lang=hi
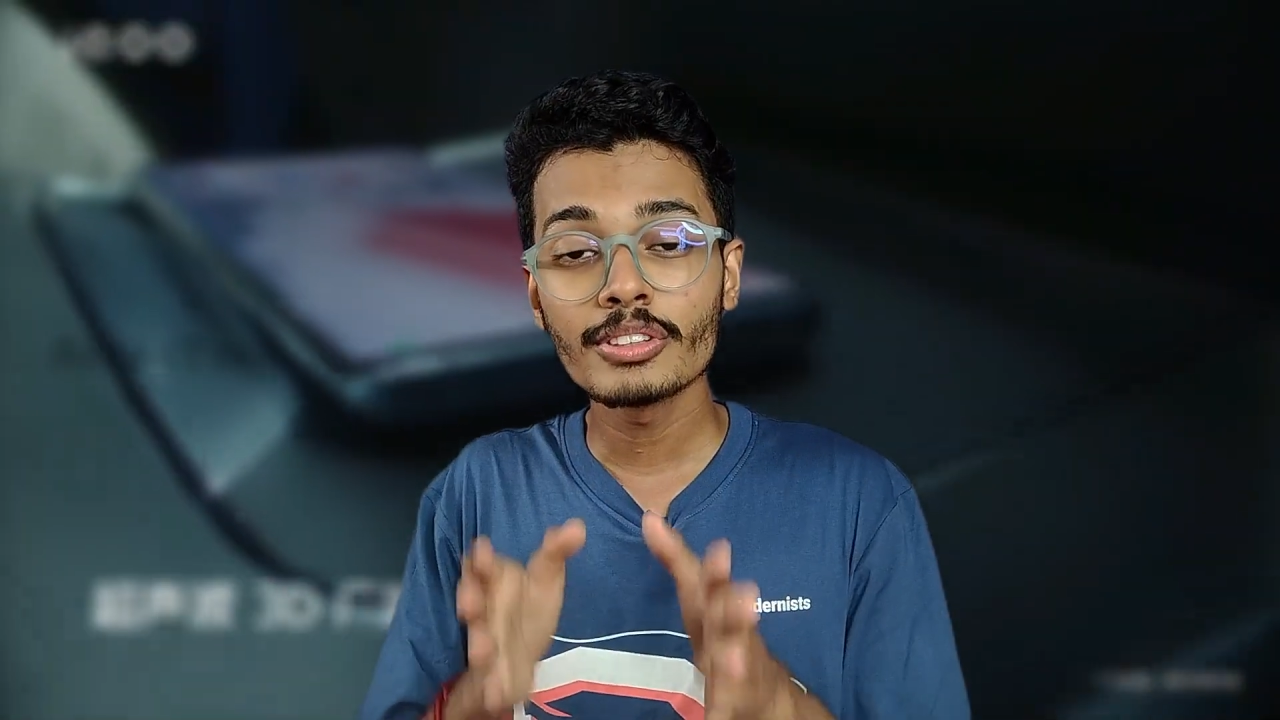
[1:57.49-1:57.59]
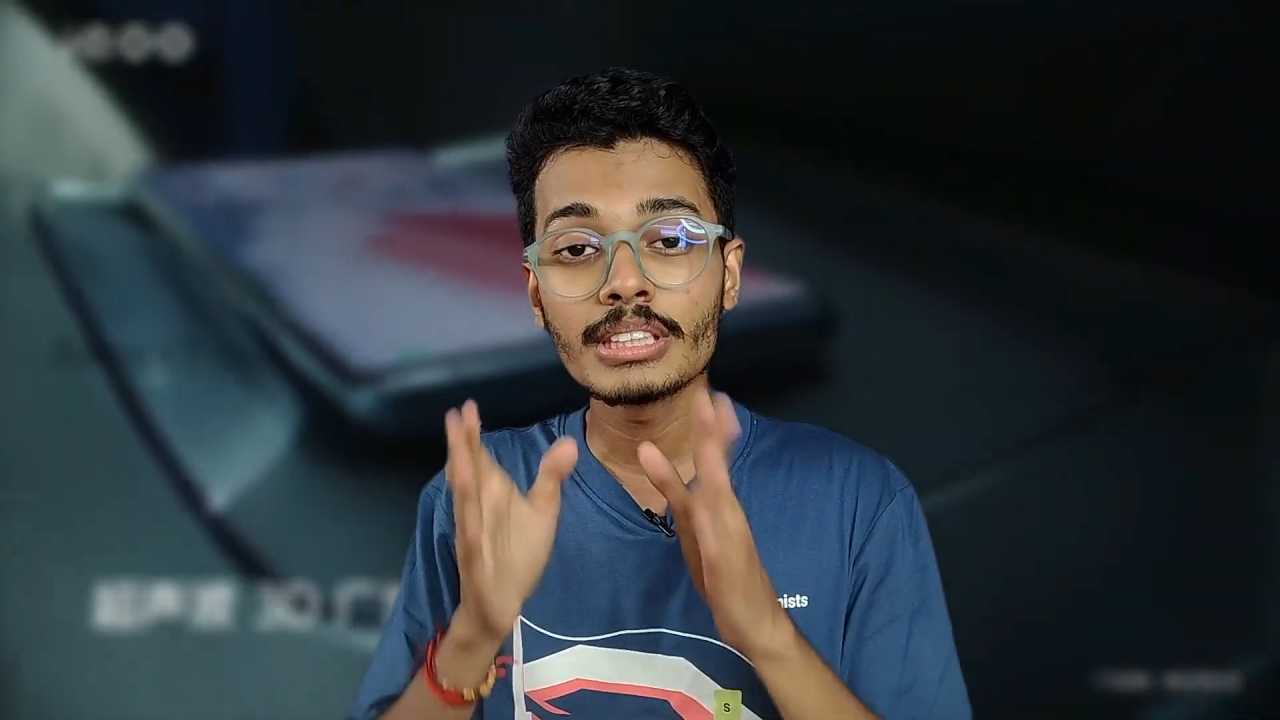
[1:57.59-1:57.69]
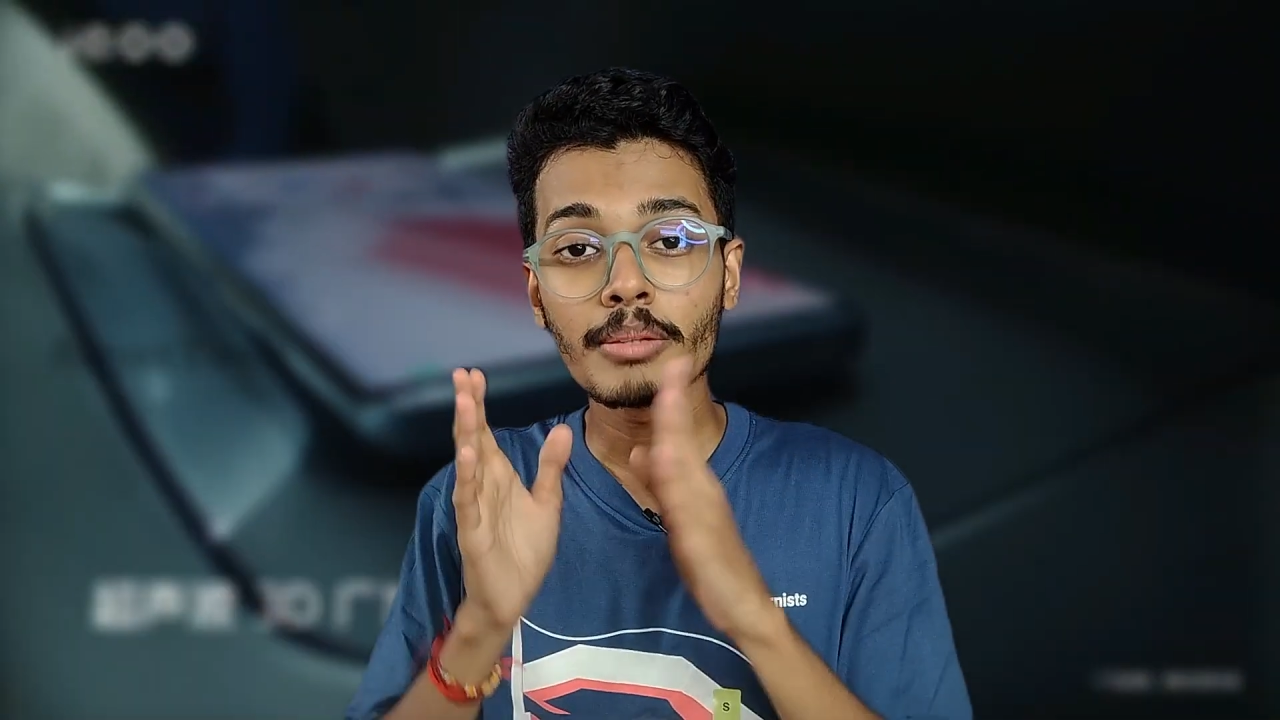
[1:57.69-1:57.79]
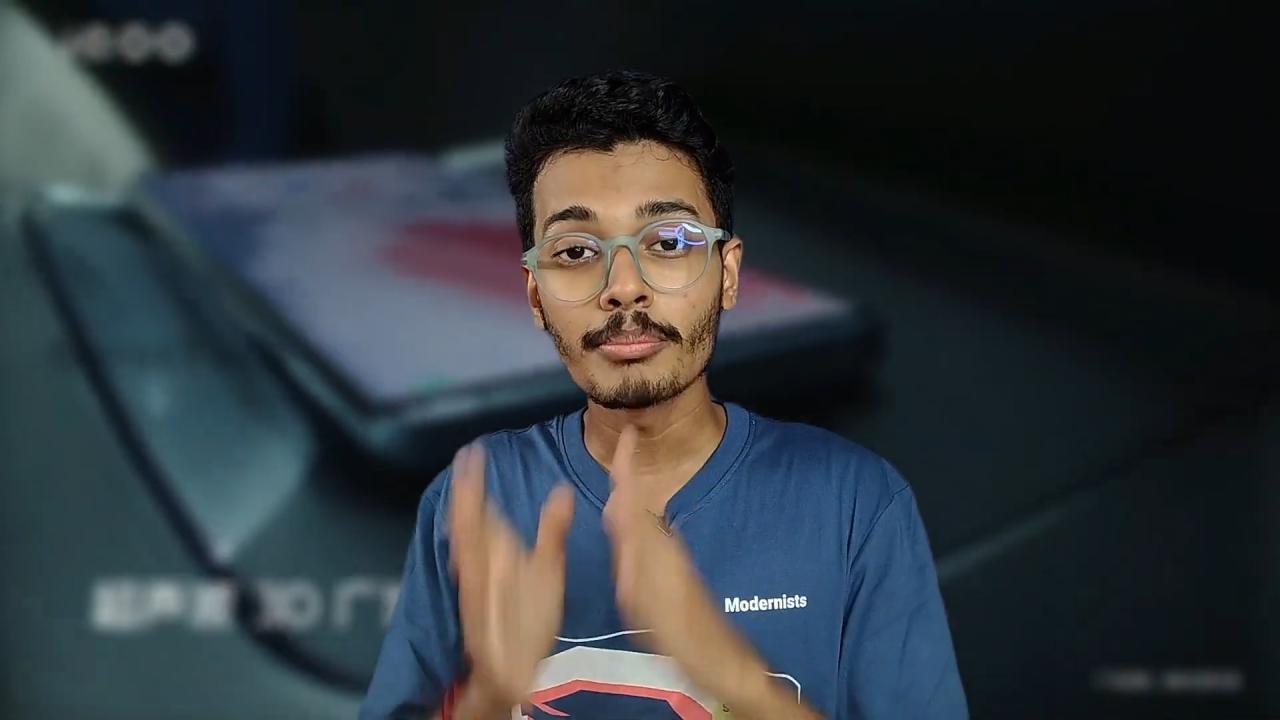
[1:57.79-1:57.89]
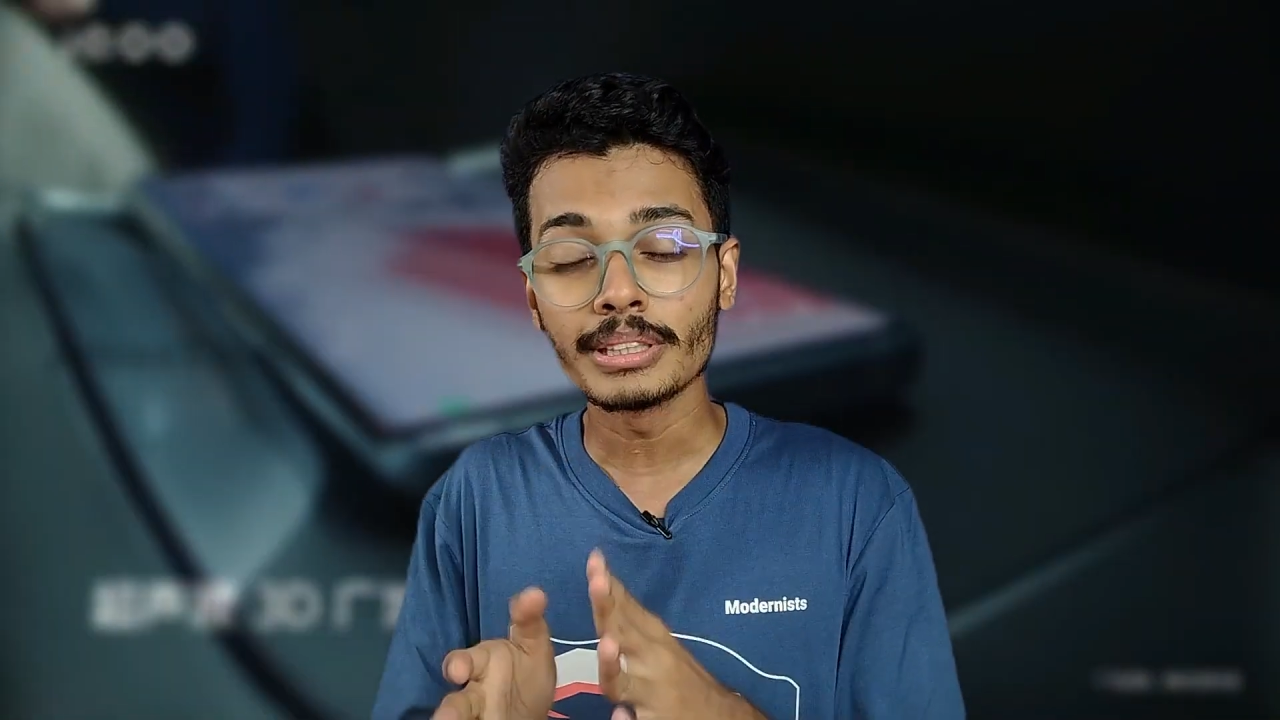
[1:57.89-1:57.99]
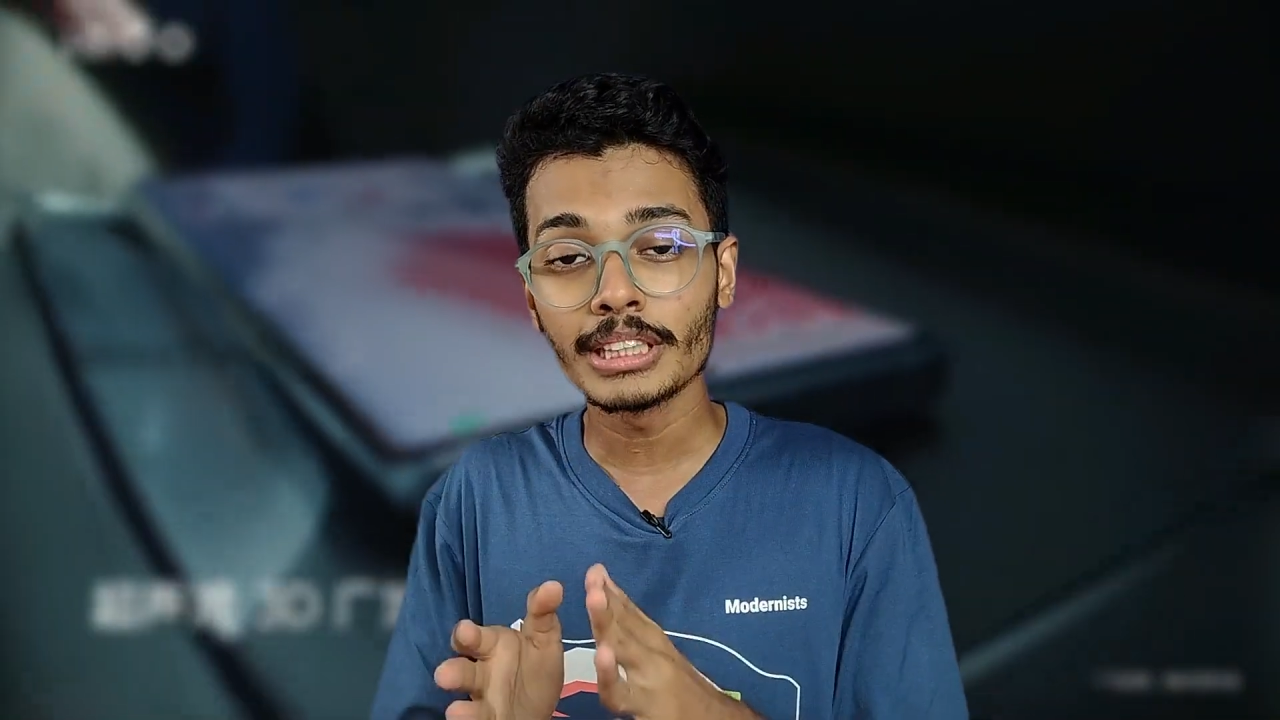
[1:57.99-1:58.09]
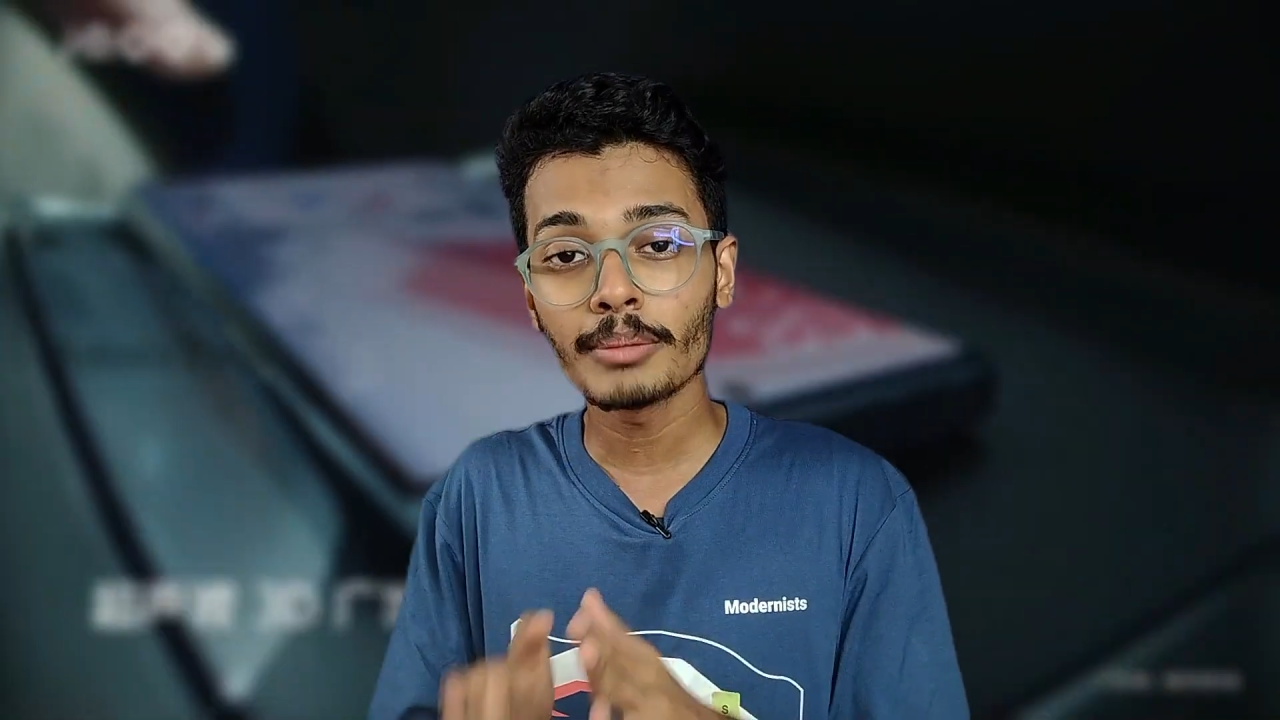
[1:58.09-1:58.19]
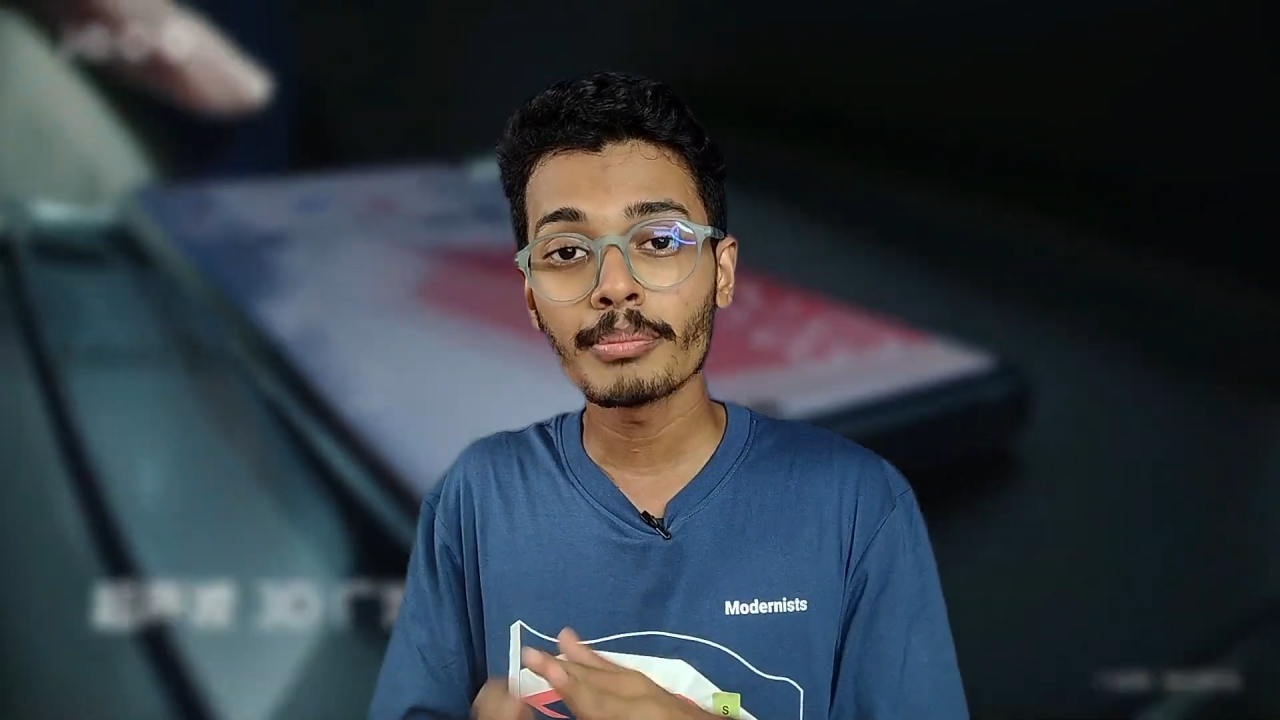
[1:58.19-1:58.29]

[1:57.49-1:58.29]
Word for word: से बजट